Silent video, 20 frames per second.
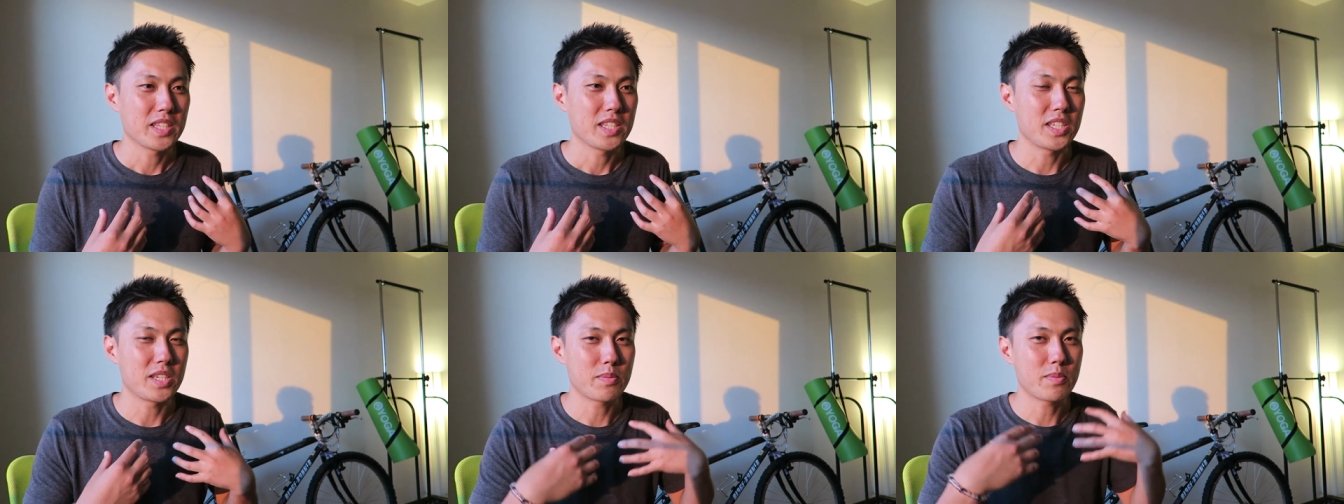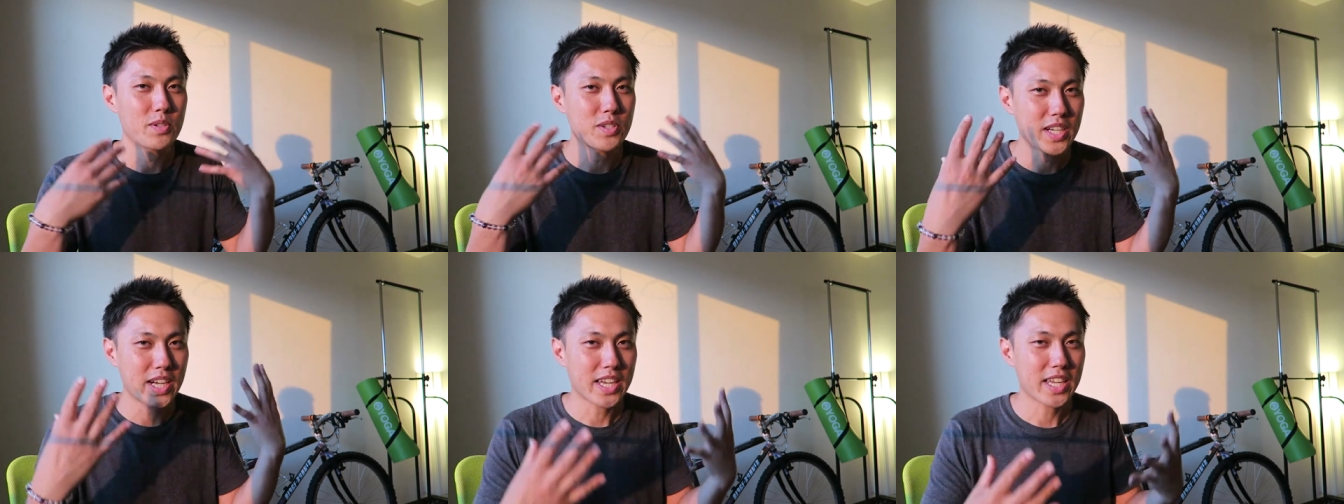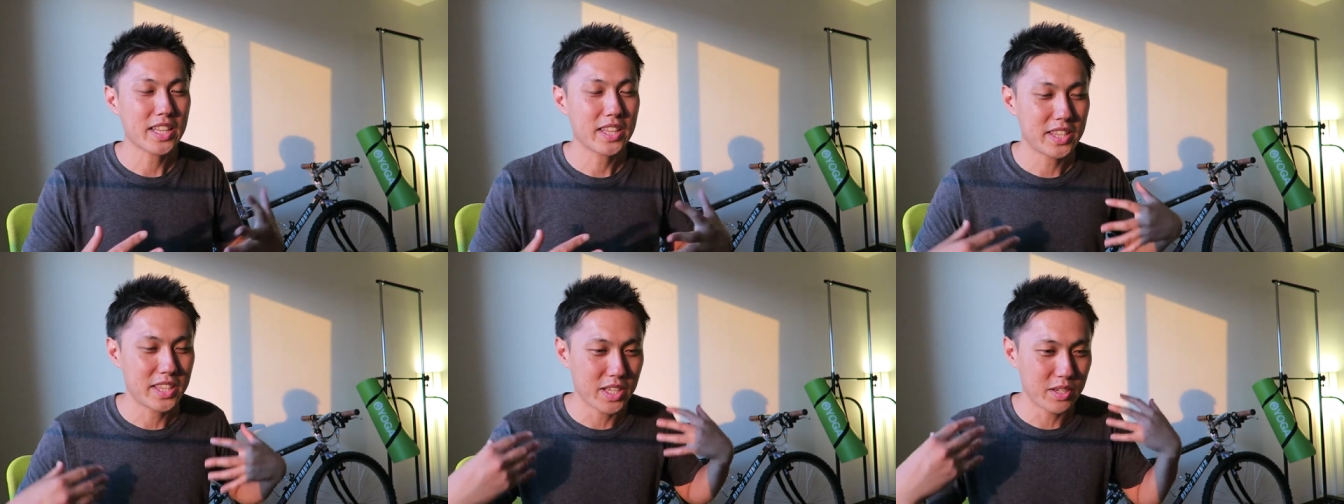自分が
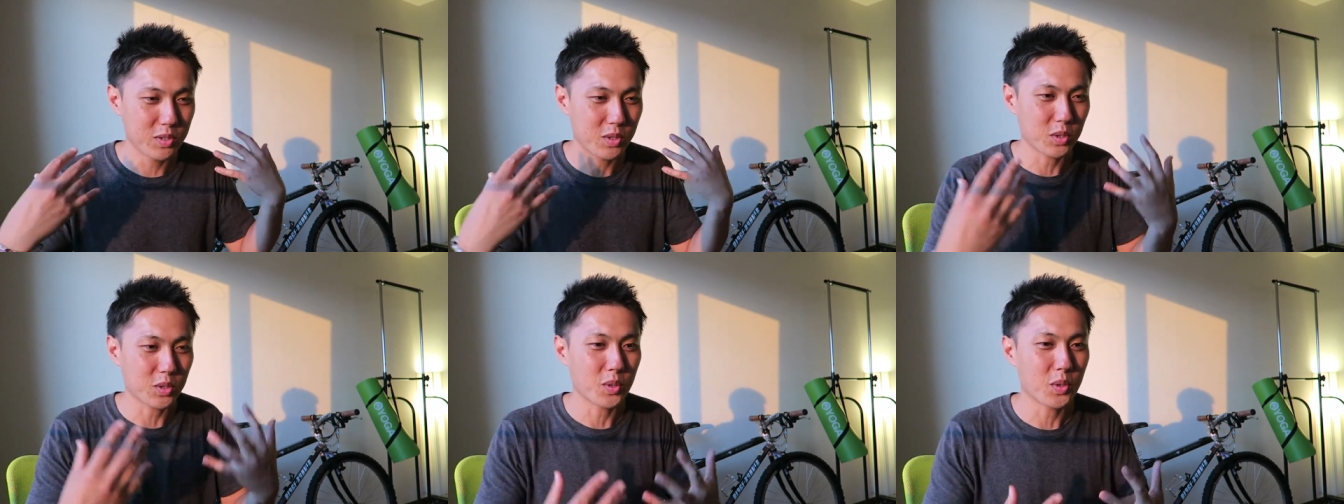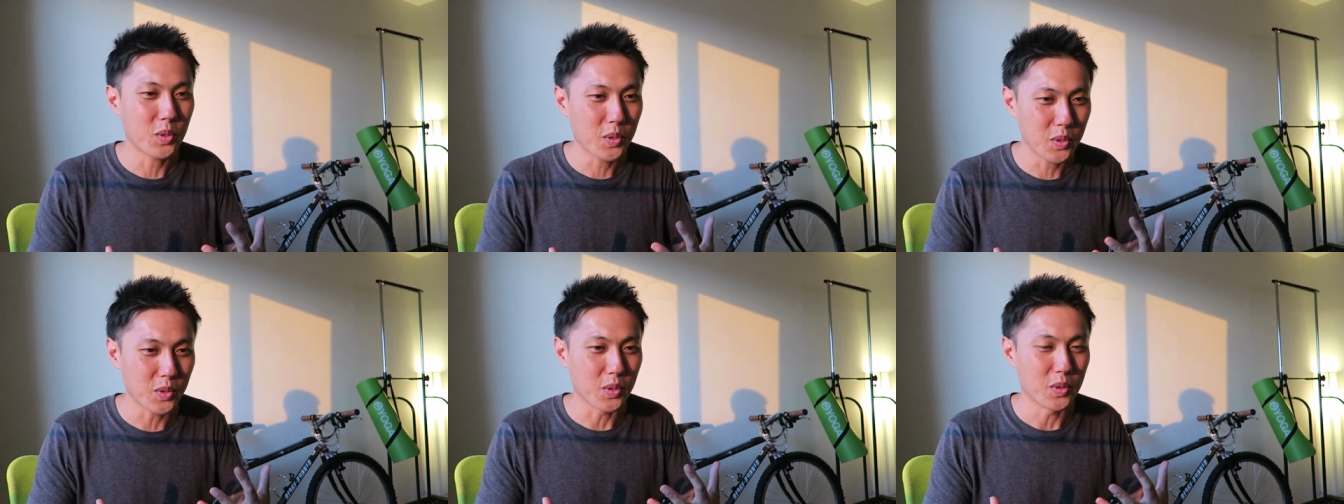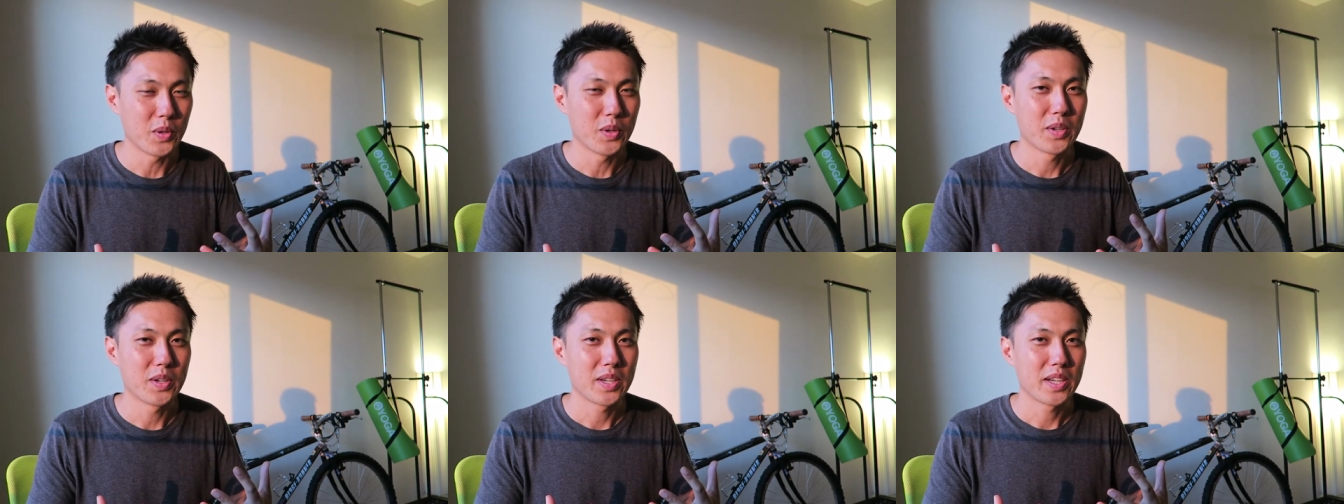やってること
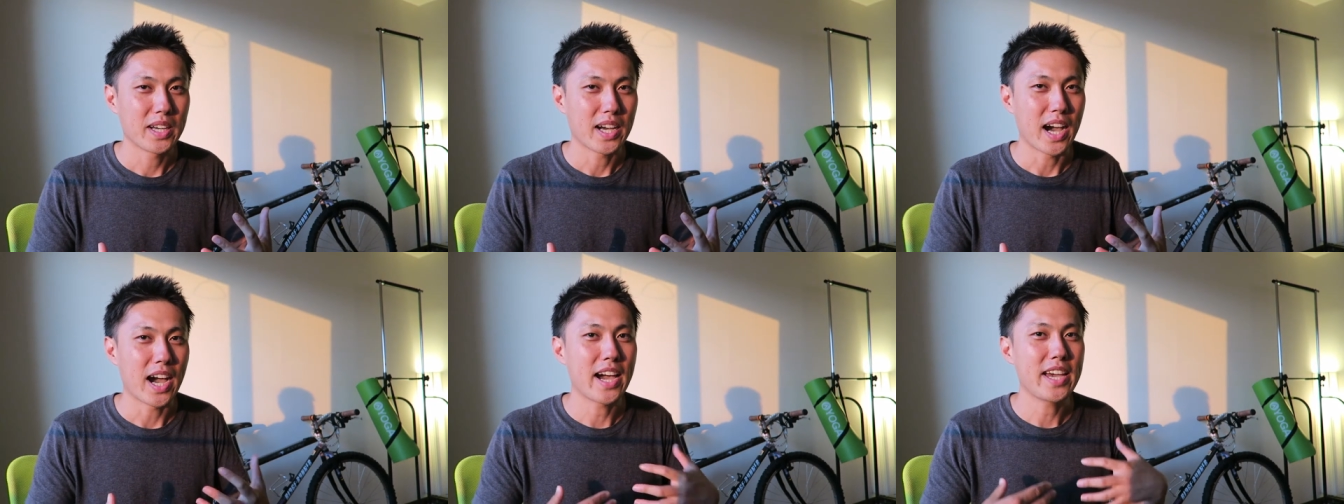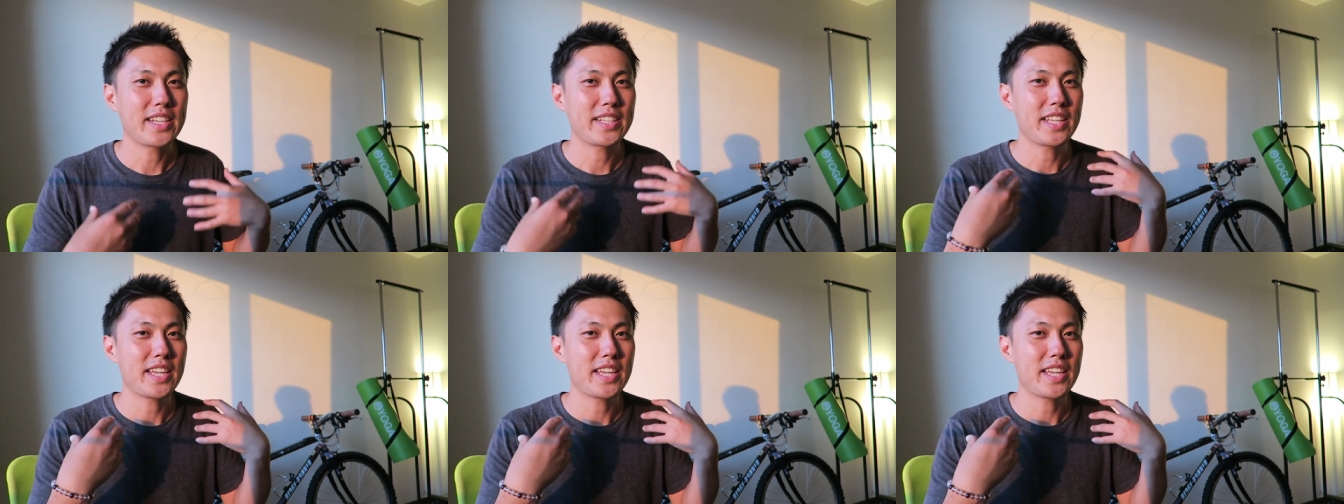を相